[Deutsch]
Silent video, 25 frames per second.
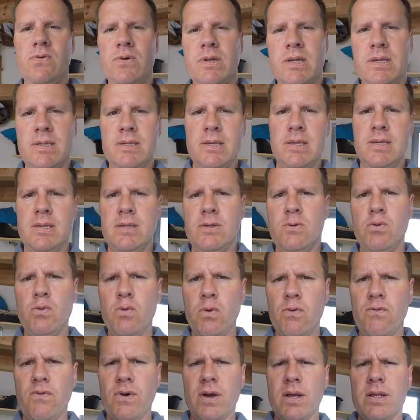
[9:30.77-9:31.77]
dass das
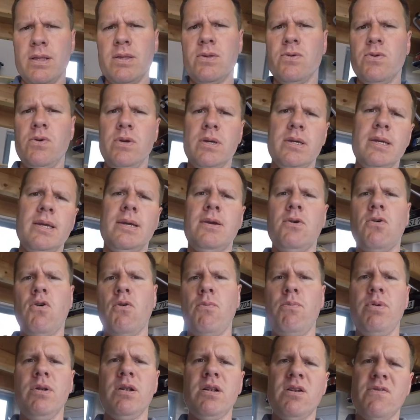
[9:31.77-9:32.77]
Zugfahrzeug
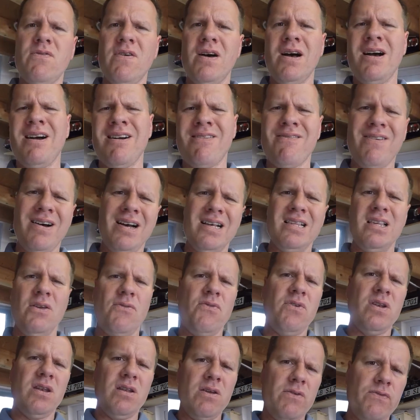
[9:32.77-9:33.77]
gekoppelt war quasi
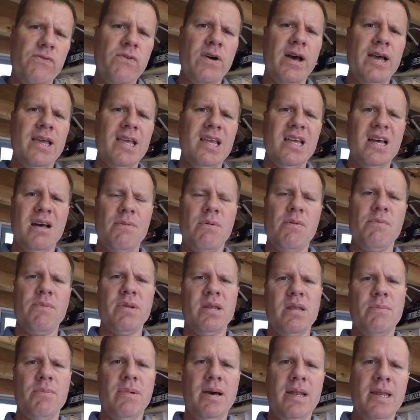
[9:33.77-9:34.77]
von der Freigabe mit
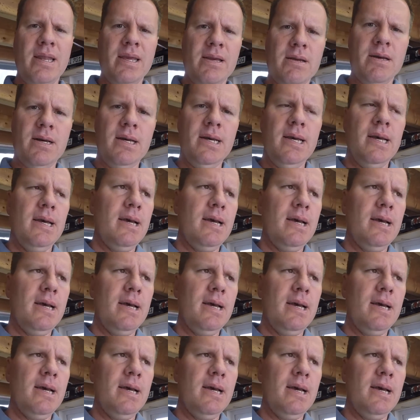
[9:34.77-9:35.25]
dem Anhänger,